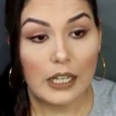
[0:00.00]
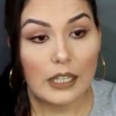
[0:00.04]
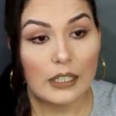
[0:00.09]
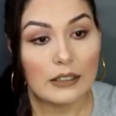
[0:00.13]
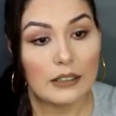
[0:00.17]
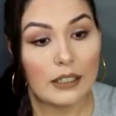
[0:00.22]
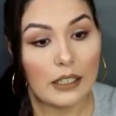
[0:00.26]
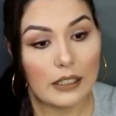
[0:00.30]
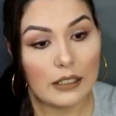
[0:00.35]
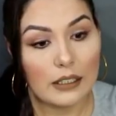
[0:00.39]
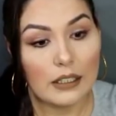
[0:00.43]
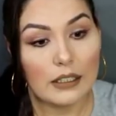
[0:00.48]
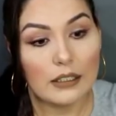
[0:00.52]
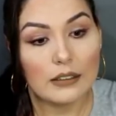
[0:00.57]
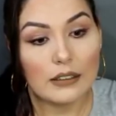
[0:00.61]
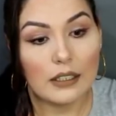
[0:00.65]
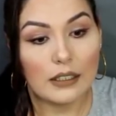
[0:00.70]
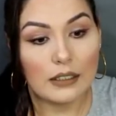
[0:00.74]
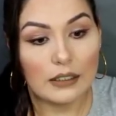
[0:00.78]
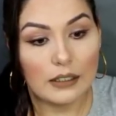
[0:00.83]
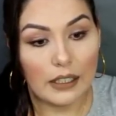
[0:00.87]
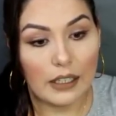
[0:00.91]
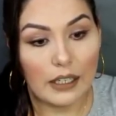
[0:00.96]
tem que
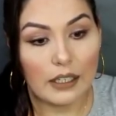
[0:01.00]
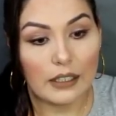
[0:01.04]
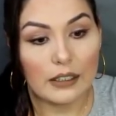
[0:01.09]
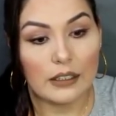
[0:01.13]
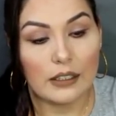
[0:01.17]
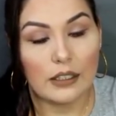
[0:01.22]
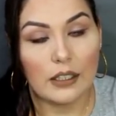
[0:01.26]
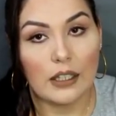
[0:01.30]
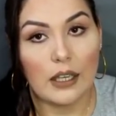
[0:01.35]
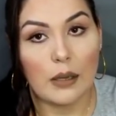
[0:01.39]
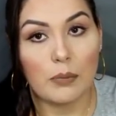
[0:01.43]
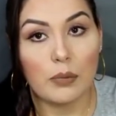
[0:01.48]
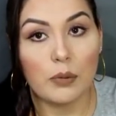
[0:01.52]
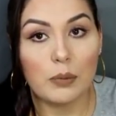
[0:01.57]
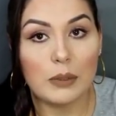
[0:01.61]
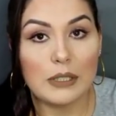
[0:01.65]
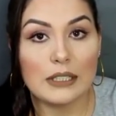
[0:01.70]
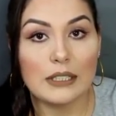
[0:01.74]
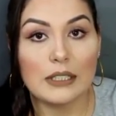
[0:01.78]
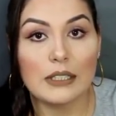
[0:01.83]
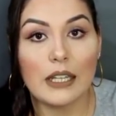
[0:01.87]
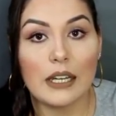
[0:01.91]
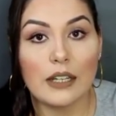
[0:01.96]
entender que a
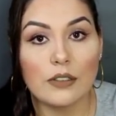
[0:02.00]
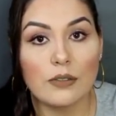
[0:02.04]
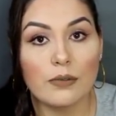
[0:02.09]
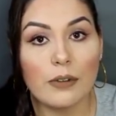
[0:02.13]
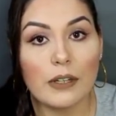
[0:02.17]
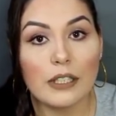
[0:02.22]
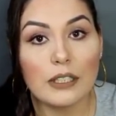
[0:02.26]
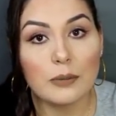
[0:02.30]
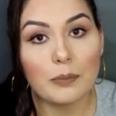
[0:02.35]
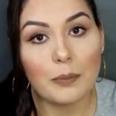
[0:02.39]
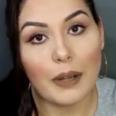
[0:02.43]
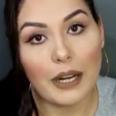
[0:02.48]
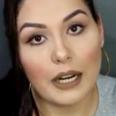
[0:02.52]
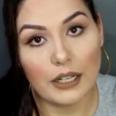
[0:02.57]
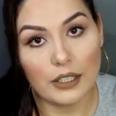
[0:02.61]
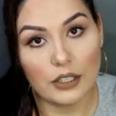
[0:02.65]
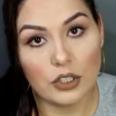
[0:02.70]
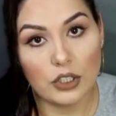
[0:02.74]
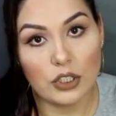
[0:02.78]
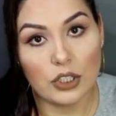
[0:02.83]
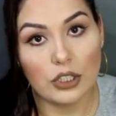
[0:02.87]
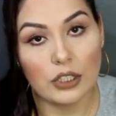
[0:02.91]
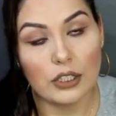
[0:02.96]
publicidade faz
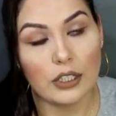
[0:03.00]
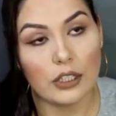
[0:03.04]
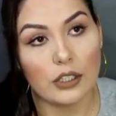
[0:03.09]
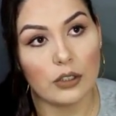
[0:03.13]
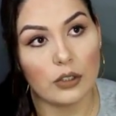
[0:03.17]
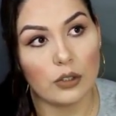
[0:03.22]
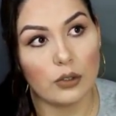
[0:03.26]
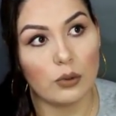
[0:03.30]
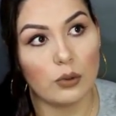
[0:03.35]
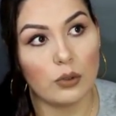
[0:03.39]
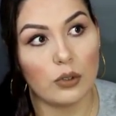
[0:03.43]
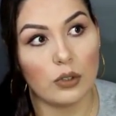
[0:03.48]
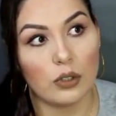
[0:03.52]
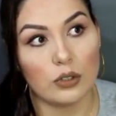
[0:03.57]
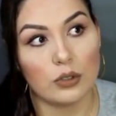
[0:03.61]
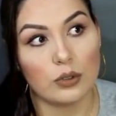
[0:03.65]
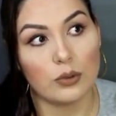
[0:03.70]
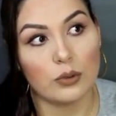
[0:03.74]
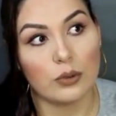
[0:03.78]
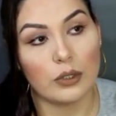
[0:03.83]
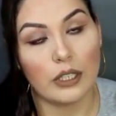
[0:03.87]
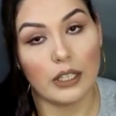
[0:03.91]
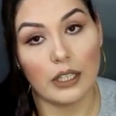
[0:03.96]
parte do
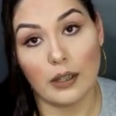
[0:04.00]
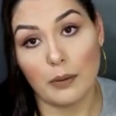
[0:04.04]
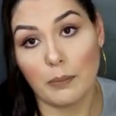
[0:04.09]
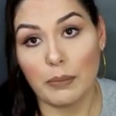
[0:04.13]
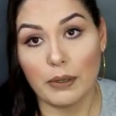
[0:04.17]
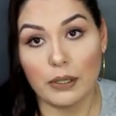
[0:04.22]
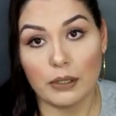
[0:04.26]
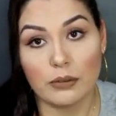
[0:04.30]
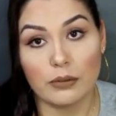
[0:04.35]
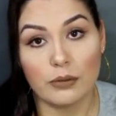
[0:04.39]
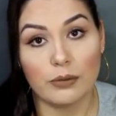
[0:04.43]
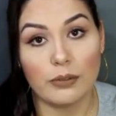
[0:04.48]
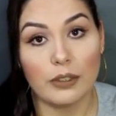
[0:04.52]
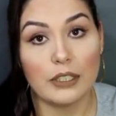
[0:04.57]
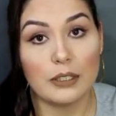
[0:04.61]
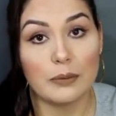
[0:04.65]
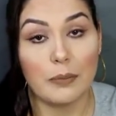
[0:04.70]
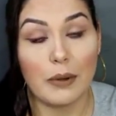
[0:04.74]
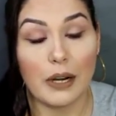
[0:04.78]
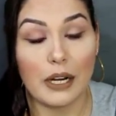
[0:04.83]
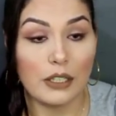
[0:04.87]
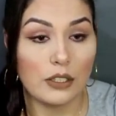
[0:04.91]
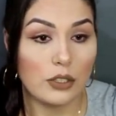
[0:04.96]
nosso ganha-pão, faz
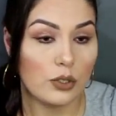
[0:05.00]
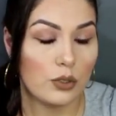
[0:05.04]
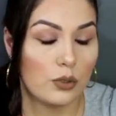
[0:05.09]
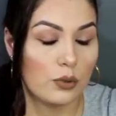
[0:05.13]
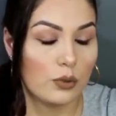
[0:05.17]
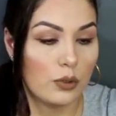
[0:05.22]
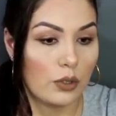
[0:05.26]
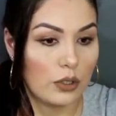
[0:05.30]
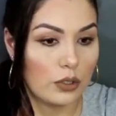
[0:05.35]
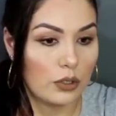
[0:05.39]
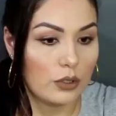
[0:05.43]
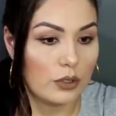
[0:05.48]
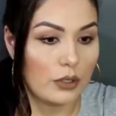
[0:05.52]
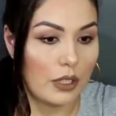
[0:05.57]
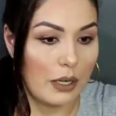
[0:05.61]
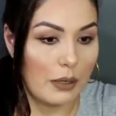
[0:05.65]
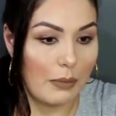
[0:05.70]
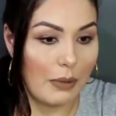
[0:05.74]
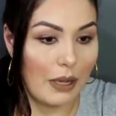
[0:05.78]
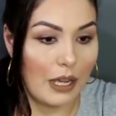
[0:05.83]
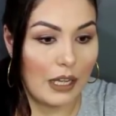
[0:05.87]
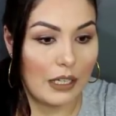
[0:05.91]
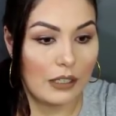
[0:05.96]
parte do nosso
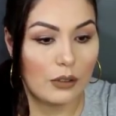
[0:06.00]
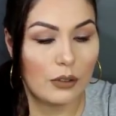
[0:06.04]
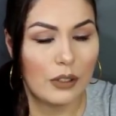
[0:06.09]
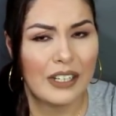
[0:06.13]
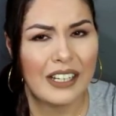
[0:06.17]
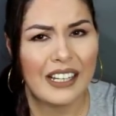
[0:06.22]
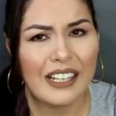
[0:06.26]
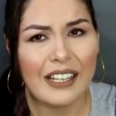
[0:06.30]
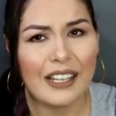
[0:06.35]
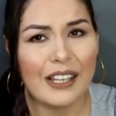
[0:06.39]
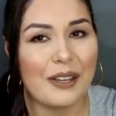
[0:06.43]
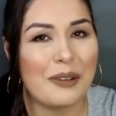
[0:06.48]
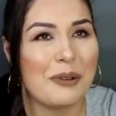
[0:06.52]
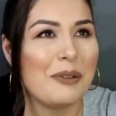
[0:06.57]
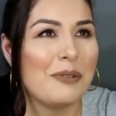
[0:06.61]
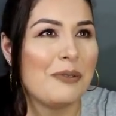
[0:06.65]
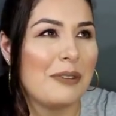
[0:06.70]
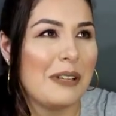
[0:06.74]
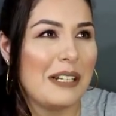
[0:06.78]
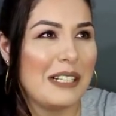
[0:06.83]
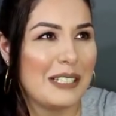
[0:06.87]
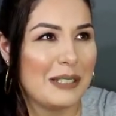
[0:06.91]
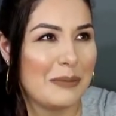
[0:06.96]
trabalho eu
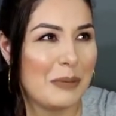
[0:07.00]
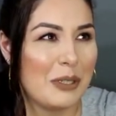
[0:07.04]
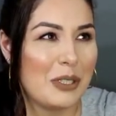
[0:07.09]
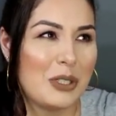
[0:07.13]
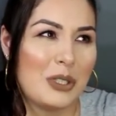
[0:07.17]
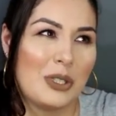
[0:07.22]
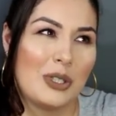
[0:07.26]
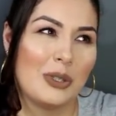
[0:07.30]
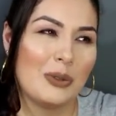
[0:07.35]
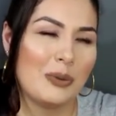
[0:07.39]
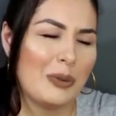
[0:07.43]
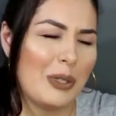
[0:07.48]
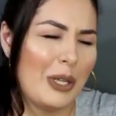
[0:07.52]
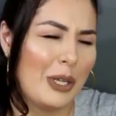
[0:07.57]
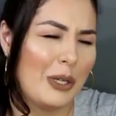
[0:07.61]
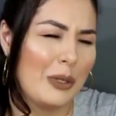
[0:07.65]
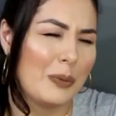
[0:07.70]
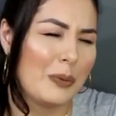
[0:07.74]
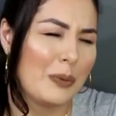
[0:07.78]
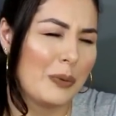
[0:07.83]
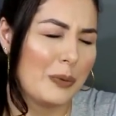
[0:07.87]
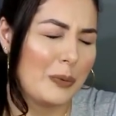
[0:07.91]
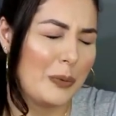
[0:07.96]
infelizmente não tenho
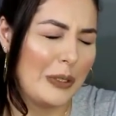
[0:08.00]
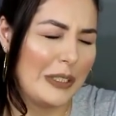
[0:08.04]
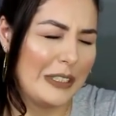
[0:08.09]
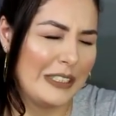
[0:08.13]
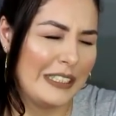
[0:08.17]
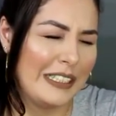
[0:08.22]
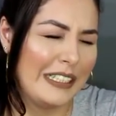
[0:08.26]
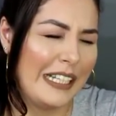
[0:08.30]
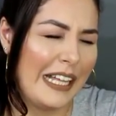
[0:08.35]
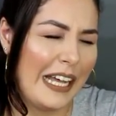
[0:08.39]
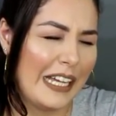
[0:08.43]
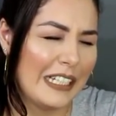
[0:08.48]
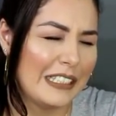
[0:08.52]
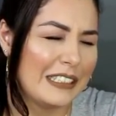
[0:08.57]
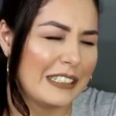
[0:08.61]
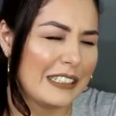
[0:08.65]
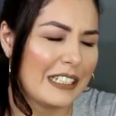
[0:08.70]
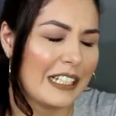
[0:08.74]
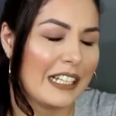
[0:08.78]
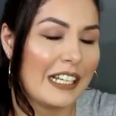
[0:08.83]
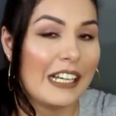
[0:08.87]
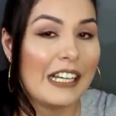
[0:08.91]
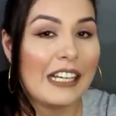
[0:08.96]
publicidades.
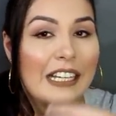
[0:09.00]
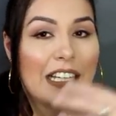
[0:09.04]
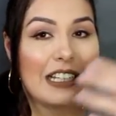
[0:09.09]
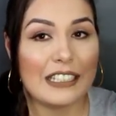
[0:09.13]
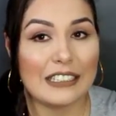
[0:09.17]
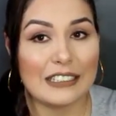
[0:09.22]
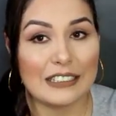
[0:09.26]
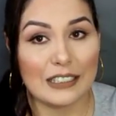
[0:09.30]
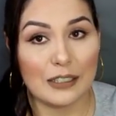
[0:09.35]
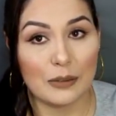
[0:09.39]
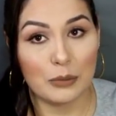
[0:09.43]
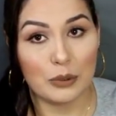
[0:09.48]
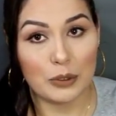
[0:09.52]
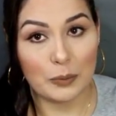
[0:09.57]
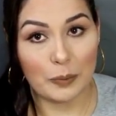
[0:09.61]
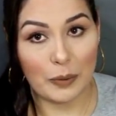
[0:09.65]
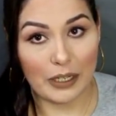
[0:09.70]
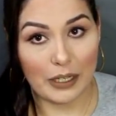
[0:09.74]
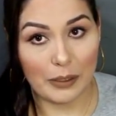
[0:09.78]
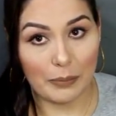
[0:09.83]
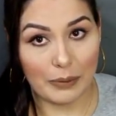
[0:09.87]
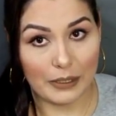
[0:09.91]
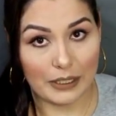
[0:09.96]
Rezamos
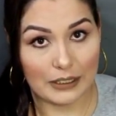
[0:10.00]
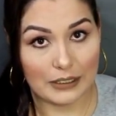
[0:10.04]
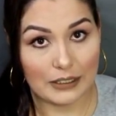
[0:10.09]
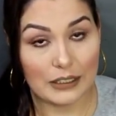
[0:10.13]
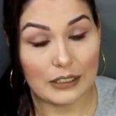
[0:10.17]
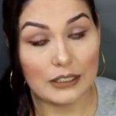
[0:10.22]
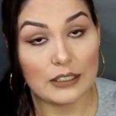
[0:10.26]
para aparecer.